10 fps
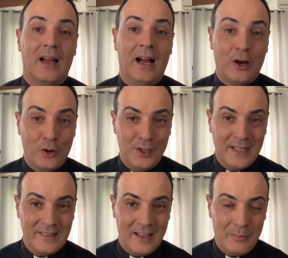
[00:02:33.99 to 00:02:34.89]

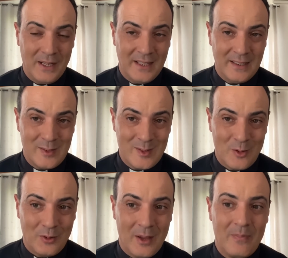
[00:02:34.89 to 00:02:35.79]
Accogliete la
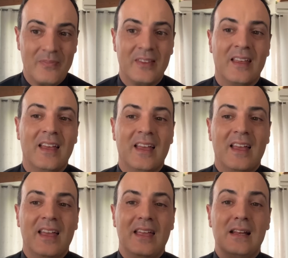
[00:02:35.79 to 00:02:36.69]
benedizione.
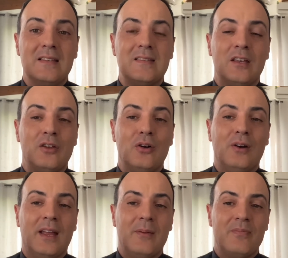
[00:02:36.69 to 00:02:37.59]
Il
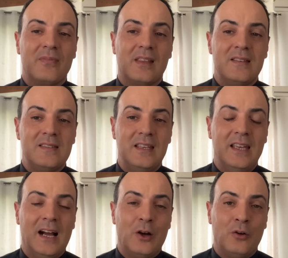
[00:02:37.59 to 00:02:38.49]
Signore
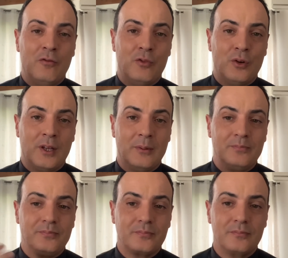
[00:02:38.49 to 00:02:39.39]
sia con voi.
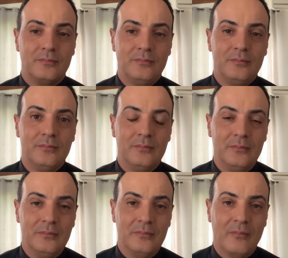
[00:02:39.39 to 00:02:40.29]

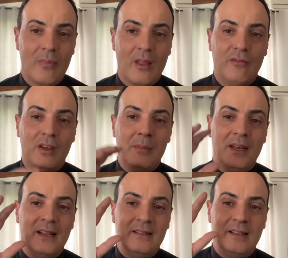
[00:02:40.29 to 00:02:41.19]
Vi
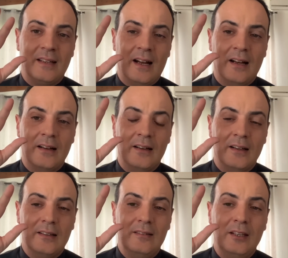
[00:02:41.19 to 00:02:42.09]
benedica
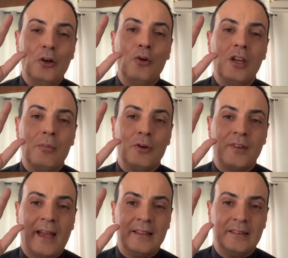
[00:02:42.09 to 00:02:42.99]
Dio
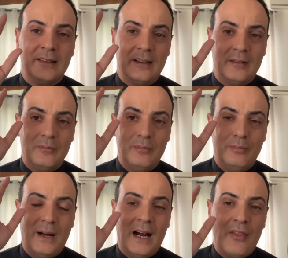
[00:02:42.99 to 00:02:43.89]
Onnipotente,
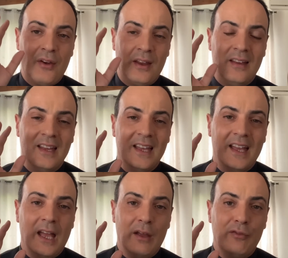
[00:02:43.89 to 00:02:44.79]
Padre
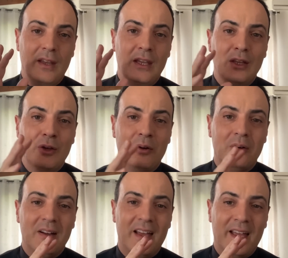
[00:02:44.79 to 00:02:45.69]
e
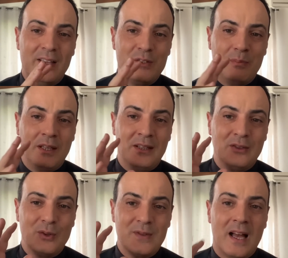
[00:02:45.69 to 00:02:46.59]
Figlio e
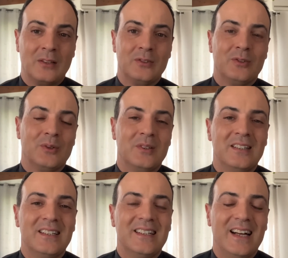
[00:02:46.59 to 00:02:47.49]
Spirito Santo.
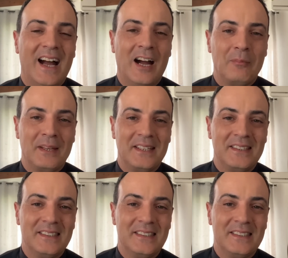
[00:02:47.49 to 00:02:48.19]
Amen.